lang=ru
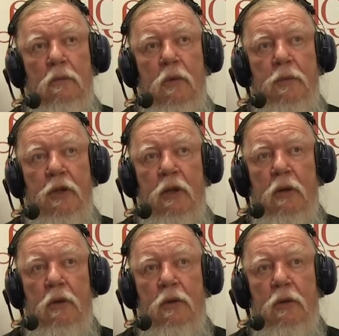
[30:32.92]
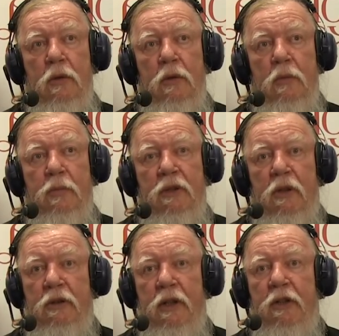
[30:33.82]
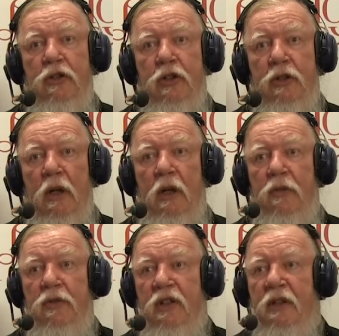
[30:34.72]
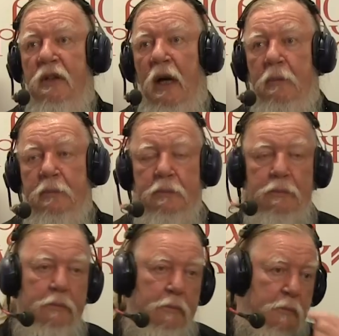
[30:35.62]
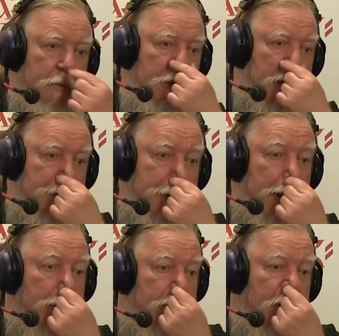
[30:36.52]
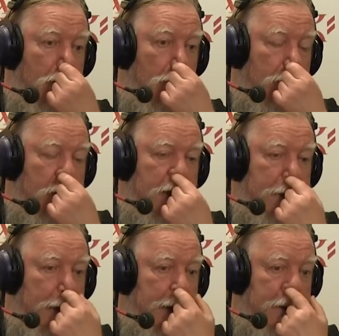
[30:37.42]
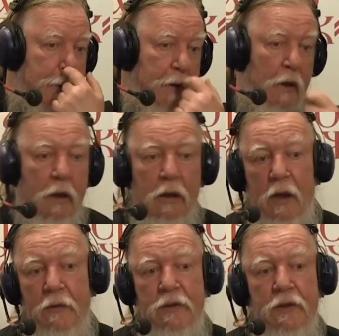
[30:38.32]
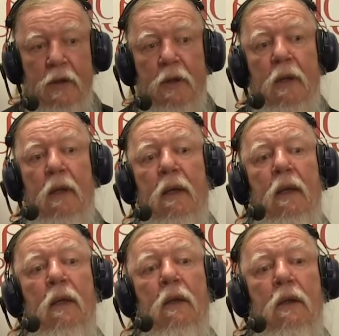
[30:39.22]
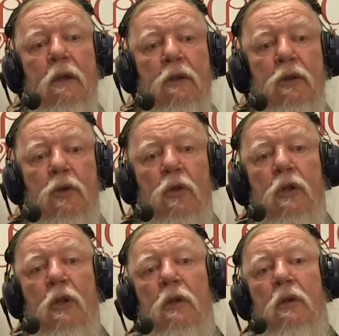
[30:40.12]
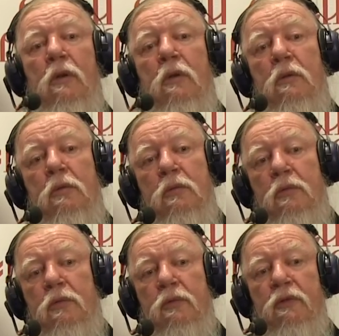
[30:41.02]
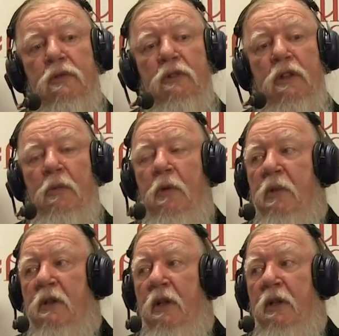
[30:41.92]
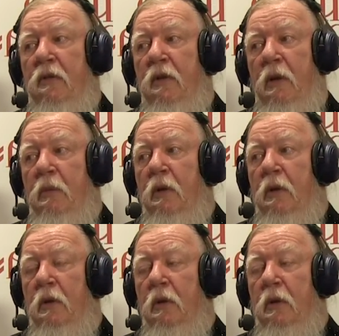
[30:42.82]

Вообще, э, псалтирь читали всегда, с первых веков христианства. А акафисты – это только в самое последнее время.